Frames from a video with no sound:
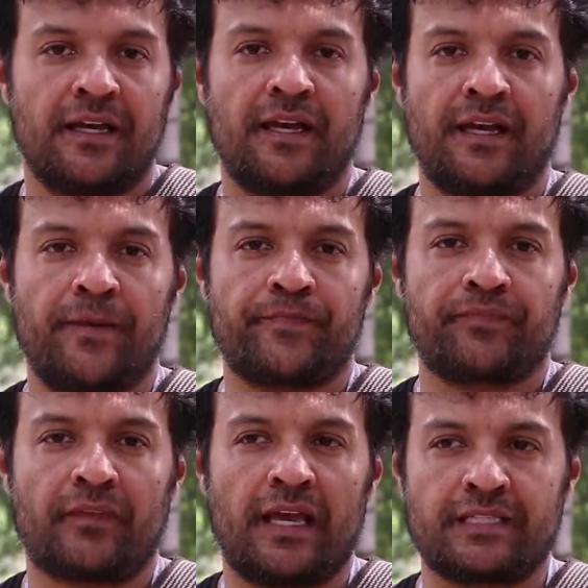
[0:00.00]
eh,
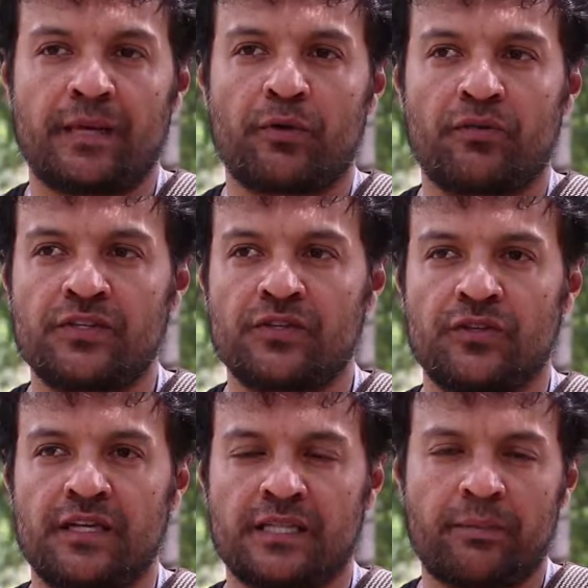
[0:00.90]
esta
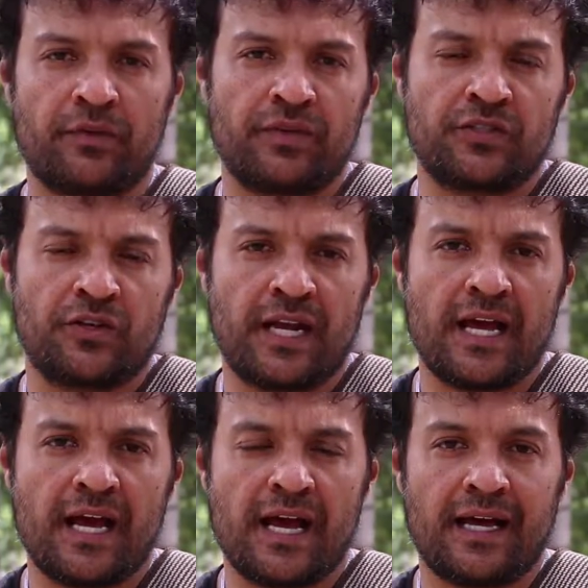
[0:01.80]
profesión, esta profesión
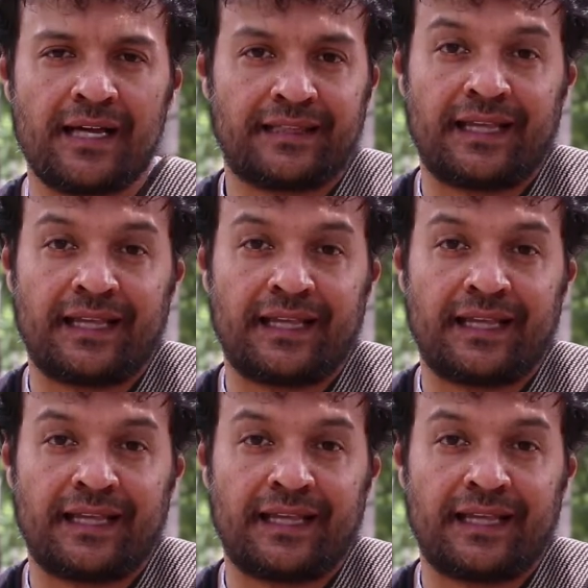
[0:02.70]
a,